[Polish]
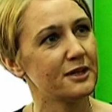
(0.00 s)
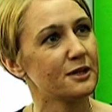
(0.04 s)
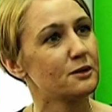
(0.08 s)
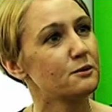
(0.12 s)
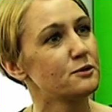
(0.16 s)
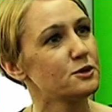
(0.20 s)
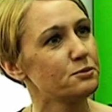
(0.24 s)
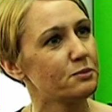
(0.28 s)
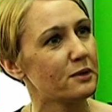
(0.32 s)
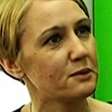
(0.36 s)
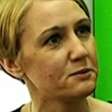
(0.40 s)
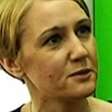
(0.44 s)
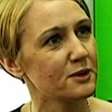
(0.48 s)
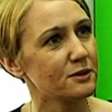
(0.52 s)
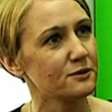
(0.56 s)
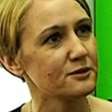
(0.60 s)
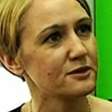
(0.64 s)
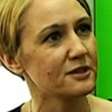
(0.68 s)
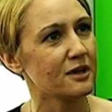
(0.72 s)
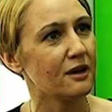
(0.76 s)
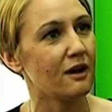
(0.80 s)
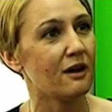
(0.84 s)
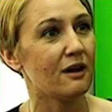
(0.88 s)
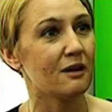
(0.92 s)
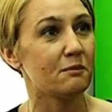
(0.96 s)
jakąś
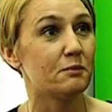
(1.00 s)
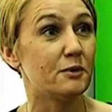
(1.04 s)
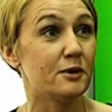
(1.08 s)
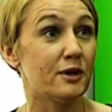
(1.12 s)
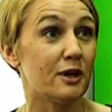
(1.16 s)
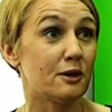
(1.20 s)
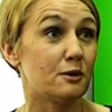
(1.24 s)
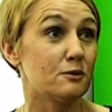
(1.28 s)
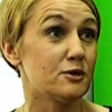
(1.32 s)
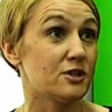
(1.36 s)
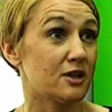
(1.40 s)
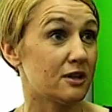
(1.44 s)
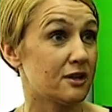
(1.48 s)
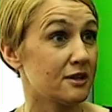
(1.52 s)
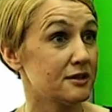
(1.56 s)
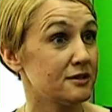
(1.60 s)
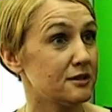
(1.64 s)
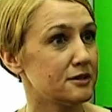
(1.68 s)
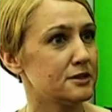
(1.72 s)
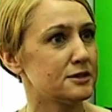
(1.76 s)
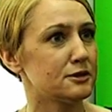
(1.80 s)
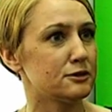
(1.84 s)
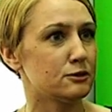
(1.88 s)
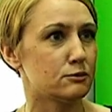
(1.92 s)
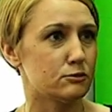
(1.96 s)
pamiątkę albo jakąś
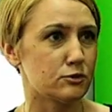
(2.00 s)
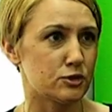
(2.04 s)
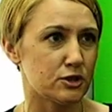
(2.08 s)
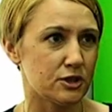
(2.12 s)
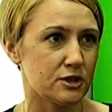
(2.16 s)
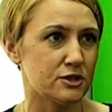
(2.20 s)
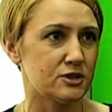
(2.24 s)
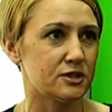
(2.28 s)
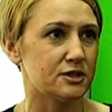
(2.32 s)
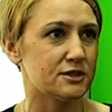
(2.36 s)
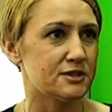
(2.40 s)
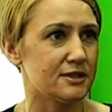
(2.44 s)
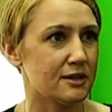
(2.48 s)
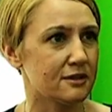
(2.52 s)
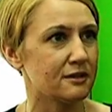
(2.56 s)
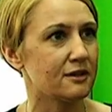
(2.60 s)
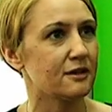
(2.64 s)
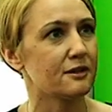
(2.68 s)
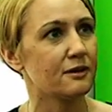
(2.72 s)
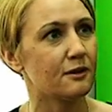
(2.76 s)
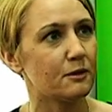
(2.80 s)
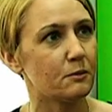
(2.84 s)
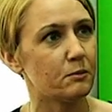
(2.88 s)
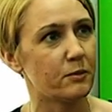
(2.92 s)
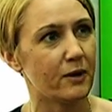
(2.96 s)
charakterystyczną rzecz z
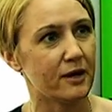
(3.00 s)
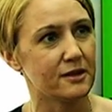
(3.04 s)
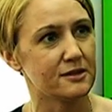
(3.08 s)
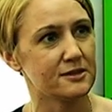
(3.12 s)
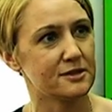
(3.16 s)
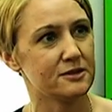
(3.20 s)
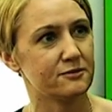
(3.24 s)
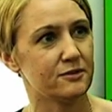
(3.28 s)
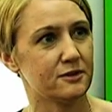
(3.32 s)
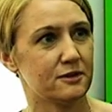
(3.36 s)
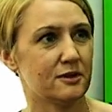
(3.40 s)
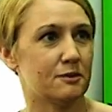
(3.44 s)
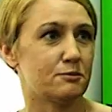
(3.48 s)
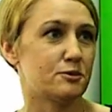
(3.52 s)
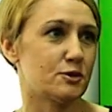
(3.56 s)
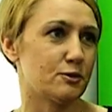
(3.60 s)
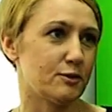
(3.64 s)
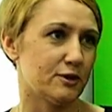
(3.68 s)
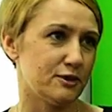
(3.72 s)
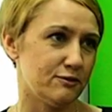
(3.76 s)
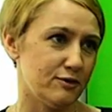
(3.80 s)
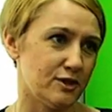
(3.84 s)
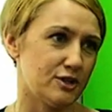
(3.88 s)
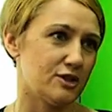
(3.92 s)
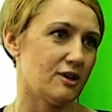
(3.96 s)
danego państwa, na
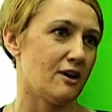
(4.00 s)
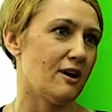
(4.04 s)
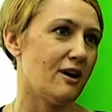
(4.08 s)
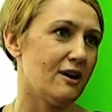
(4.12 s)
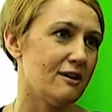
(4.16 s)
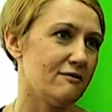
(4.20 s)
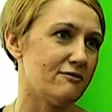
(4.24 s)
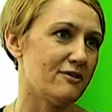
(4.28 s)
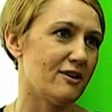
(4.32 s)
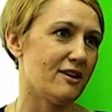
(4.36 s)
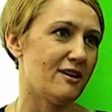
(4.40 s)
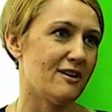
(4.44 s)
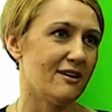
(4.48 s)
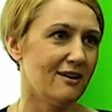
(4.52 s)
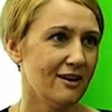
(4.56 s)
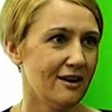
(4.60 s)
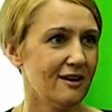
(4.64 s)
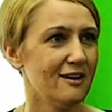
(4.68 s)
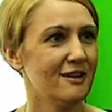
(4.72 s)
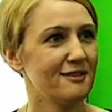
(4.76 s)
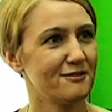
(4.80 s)
przykład wieża Eiffla,